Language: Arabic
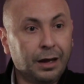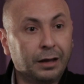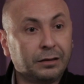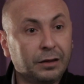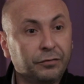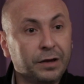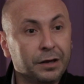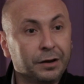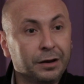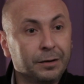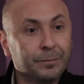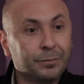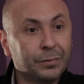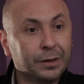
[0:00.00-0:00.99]

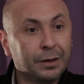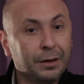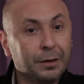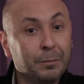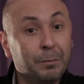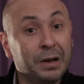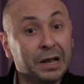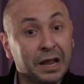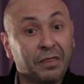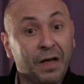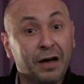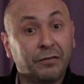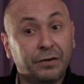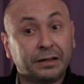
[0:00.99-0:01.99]
التفكير
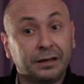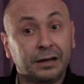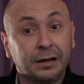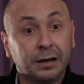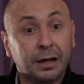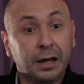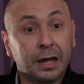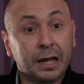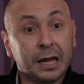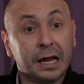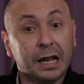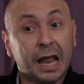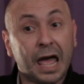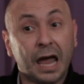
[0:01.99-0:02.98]
بالاضافه
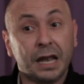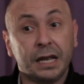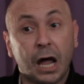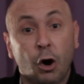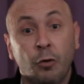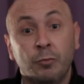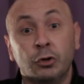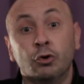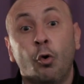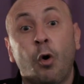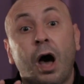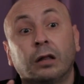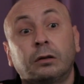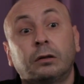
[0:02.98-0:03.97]
الى انهم
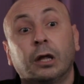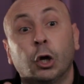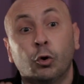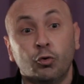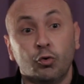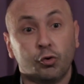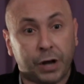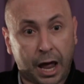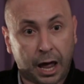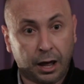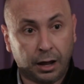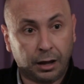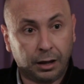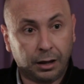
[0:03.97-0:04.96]
يخطئون
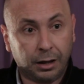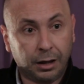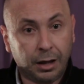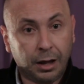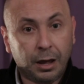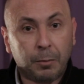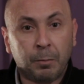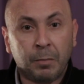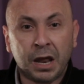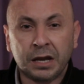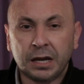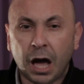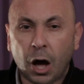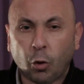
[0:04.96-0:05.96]

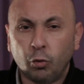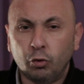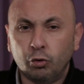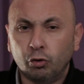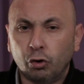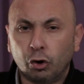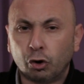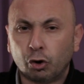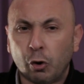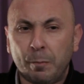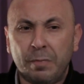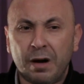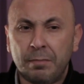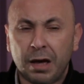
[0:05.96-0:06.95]
من يقول
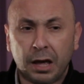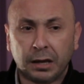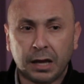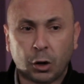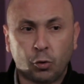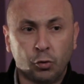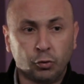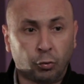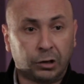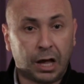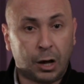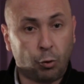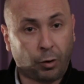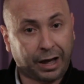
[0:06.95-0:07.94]
ربما يكون
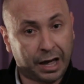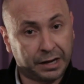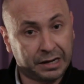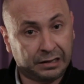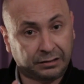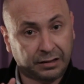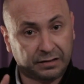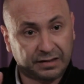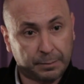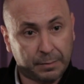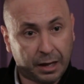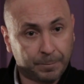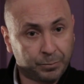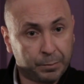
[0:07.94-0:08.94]
الله قد
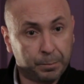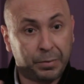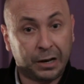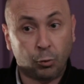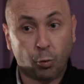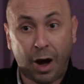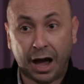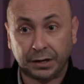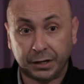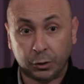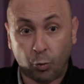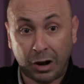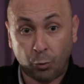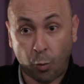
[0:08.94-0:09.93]
التزم بالوعد
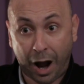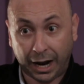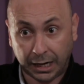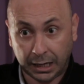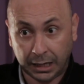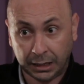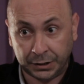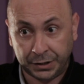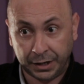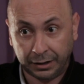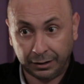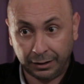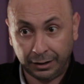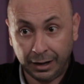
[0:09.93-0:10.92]

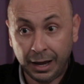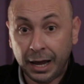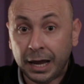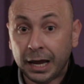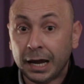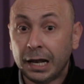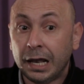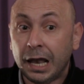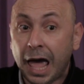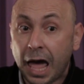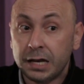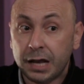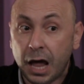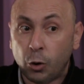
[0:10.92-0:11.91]
والوعيد الا
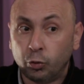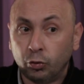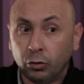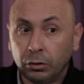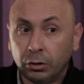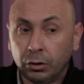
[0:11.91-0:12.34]
انه